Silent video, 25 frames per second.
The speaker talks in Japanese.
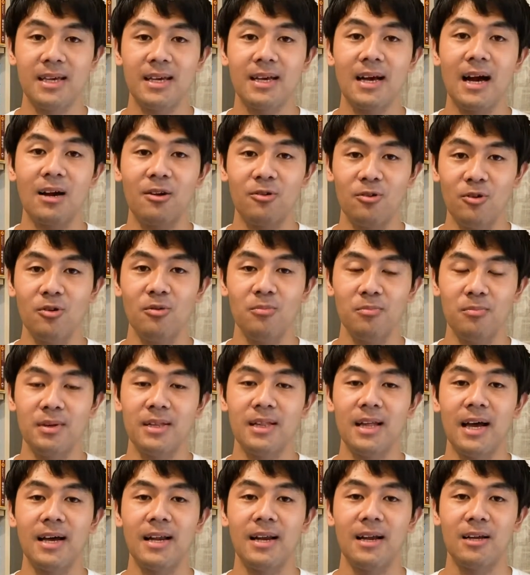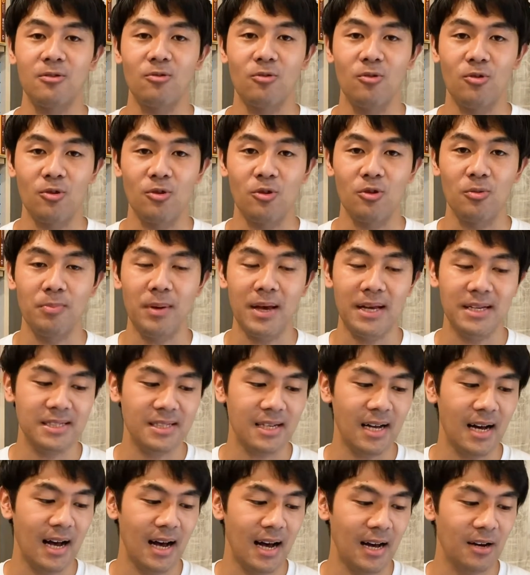企画みたいなところの
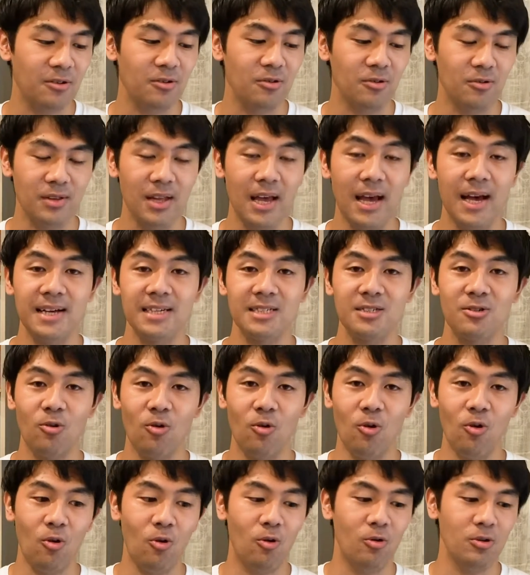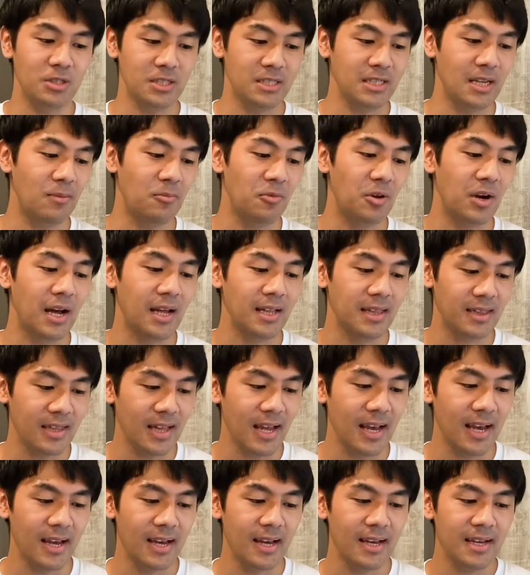ページがあるのでそこを押してもらっ
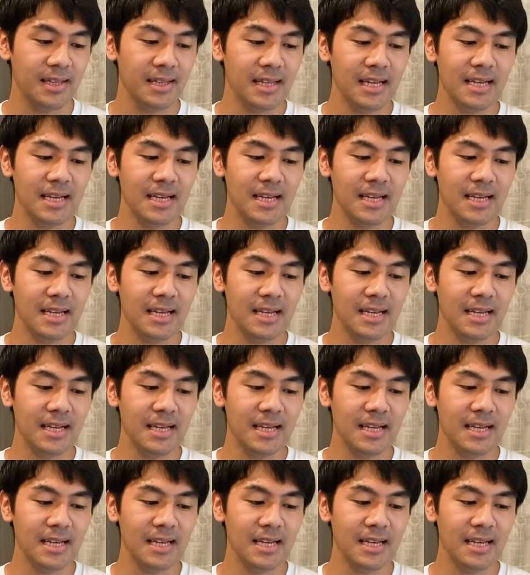て